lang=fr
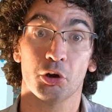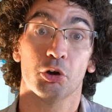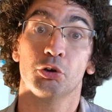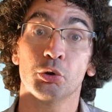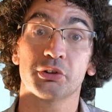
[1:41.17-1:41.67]

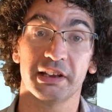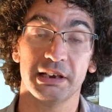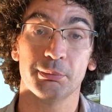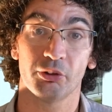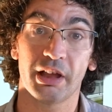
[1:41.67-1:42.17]
L'autre
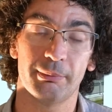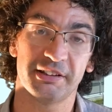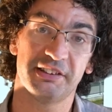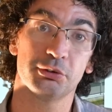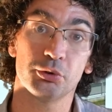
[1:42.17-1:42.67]
élément
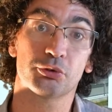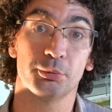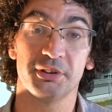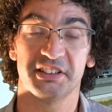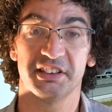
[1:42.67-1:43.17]
dramatique de ce
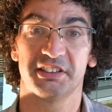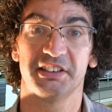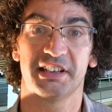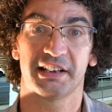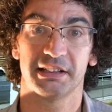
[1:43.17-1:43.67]
comité technique
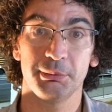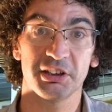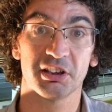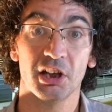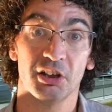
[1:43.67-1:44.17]
académique,
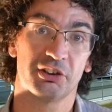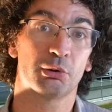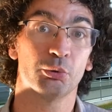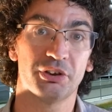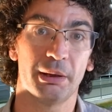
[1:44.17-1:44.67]
c'est
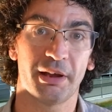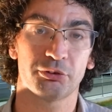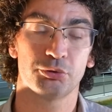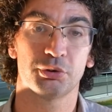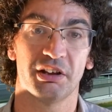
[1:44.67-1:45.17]
qu'on s'est
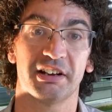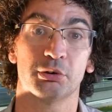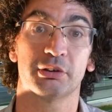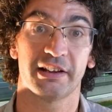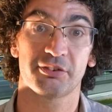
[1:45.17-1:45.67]
aperçu qu'avec le
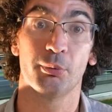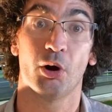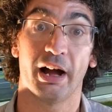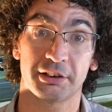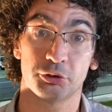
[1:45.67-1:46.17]
classement
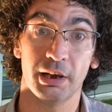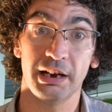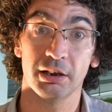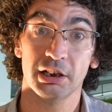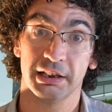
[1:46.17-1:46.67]
actuel,
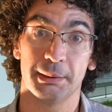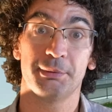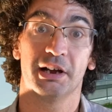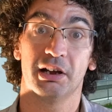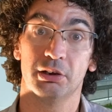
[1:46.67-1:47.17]
eh
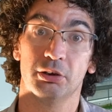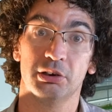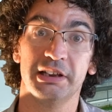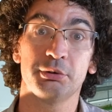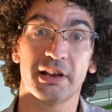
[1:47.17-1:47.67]
bien, euh,
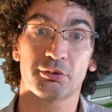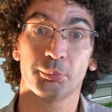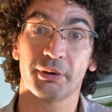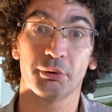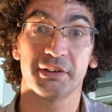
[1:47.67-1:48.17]
l'éducation
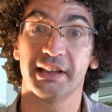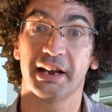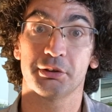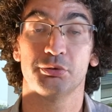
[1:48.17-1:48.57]
prioritaire est une